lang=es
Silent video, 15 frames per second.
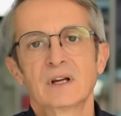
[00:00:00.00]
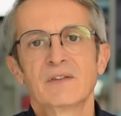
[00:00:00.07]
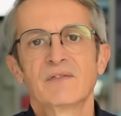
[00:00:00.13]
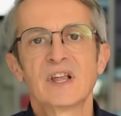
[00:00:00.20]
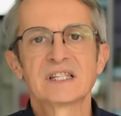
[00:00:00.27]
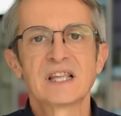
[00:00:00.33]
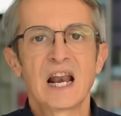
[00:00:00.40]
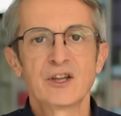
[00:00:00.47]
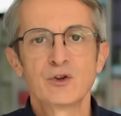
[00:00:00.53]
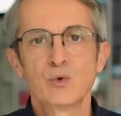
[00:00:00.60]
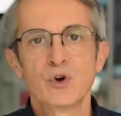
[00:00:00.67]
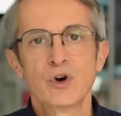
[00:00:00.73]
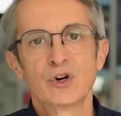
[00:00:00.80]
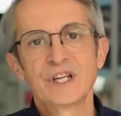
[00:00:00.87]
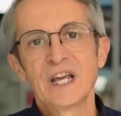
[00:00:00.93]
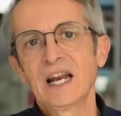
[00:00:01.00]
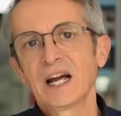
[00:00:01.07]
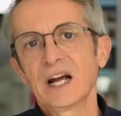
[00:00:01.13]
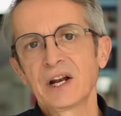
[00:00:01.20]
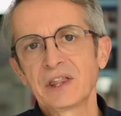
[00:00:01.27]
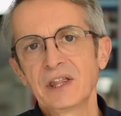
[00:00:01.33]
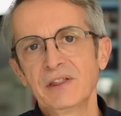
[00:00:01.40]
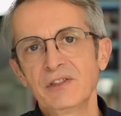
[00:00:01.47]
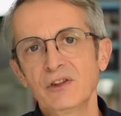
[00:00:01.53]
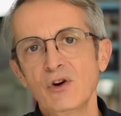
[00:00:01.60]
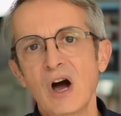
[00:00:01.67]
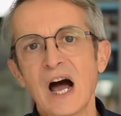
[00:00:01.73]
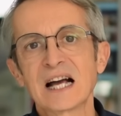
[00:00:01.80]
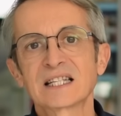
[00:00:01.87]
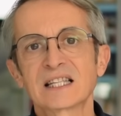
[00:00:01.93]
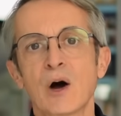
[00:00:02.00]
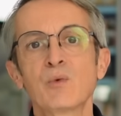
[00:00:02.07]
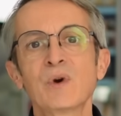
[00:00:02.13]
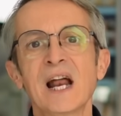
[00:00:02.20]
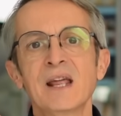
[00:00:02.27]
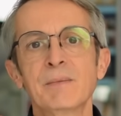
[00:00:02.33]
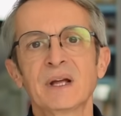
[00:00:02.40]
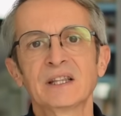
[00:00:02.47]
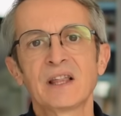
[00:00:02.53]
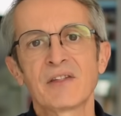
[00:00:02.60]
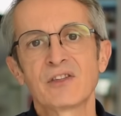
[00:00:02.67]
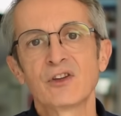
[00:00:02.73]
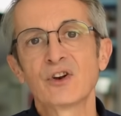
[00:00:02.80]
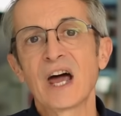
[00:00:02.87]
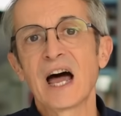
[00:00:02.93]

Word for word: desde el ayuno y el ejercicio hasta una alimentación